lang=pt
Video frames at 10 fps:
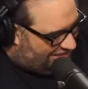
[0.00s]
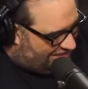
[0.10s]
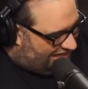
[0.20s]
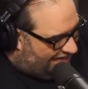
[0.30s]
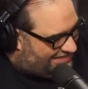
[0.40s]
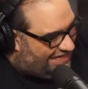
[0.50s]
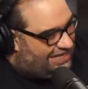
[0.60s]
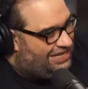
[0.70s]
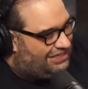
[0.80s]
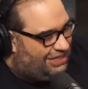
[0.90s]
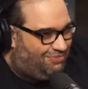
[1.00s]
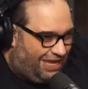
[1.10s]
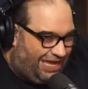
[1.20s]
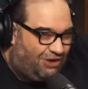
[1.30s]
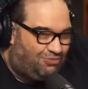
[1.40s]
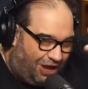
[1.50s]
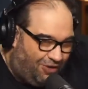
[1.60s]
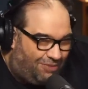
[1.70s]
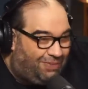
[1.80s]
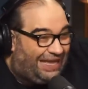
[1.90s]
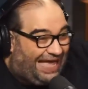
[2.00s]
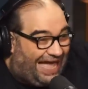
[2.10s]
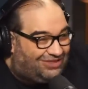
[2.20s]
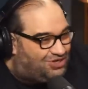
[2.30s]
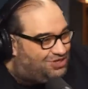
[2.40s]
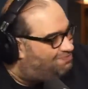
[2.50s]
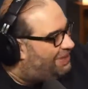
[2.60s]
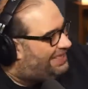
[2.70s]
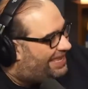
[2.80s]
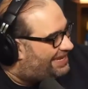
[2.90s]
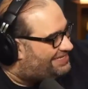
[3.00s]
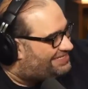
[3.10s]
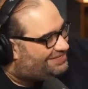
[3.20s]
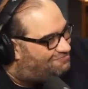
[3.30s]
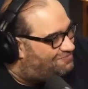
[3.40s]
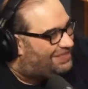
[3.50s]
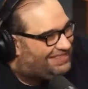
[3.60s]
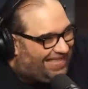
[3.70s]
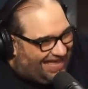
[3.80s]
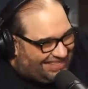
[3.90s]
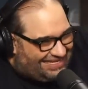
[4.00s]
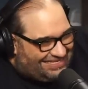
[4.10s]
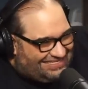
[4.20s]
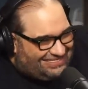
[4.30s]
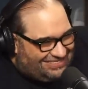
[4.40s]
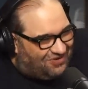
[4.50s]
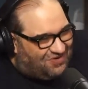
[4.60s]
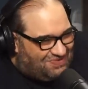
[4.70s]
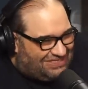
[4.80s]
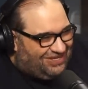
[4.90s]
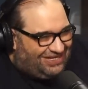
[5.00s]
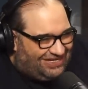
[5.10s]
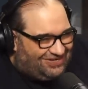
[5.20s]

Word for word: atrás, também é um, é um apanhado de pequenas pitadas de algumas teorias de